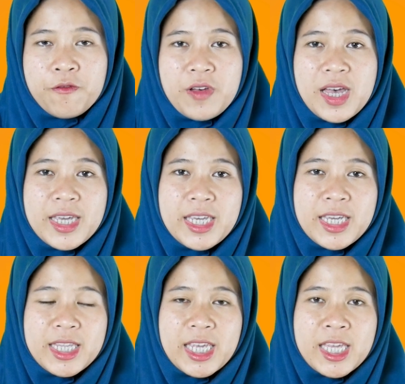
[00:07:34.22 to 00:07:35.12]

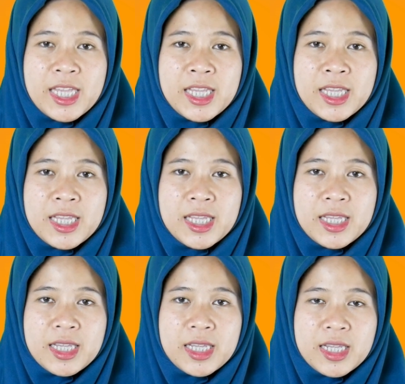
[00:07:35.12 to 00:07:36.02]
fa'inil
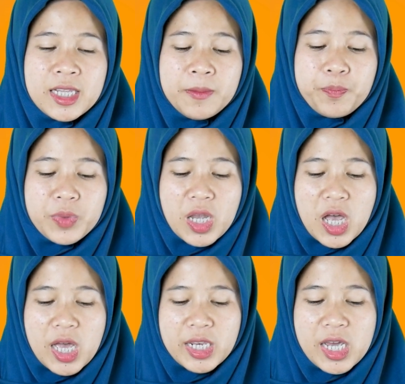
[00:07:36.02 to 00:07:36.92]

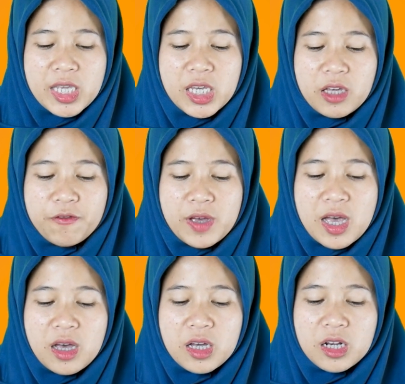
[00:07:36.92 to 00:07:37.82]
ada ikhfa
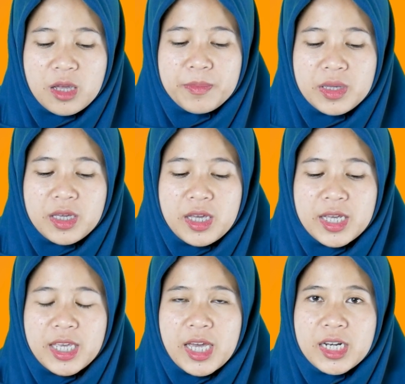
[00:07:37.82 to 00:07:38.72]
akrab
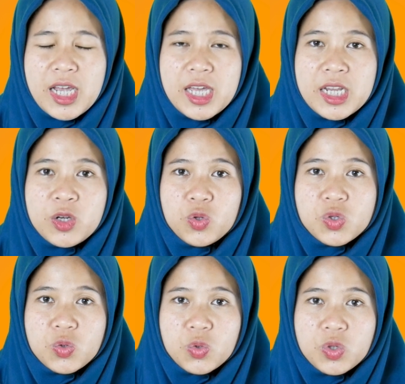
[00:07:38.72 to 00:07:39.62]
karena ada
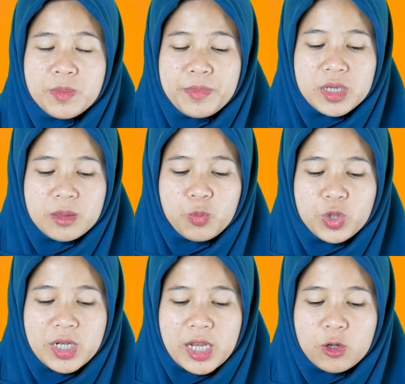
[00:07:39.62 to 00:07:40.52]
nun sukun bertemu
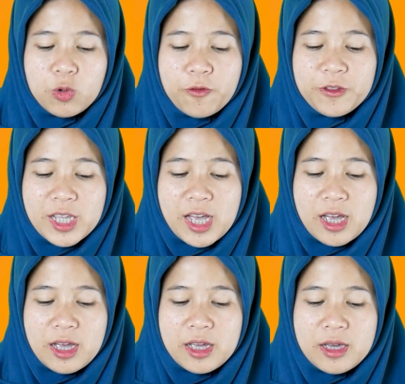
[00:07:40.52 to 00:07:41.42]
dengan huruf
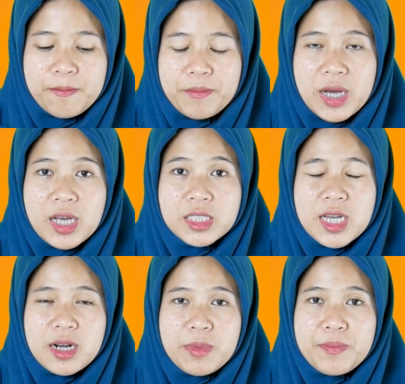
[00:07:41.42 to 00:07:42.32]
ta. Maka
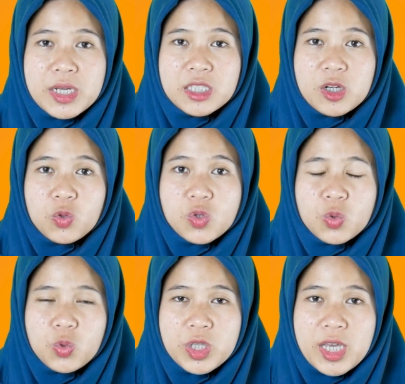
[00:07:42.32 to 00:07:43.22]
cara membaca nun
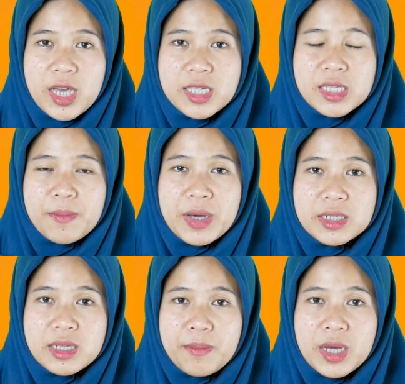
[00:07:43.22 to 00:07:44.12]
sukunnya
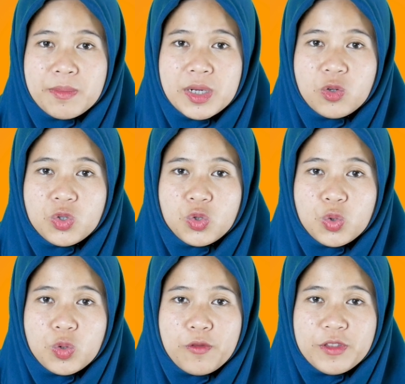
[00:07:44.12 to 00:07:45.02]
samar-samar menuju
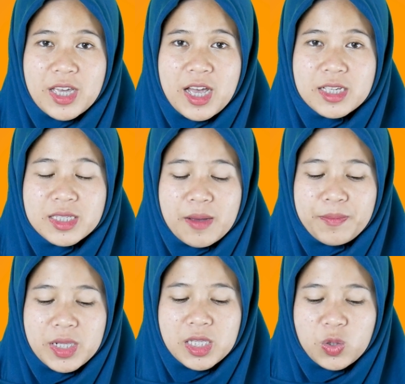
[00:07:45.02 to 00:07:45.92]
huruf ta
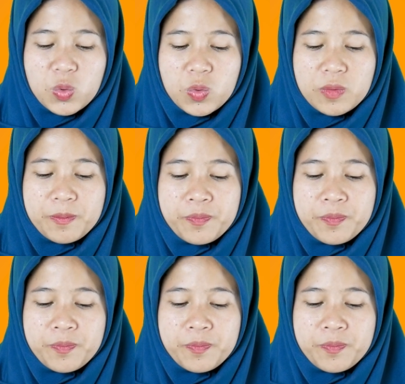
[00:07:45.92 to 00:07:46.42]
sambil dengung.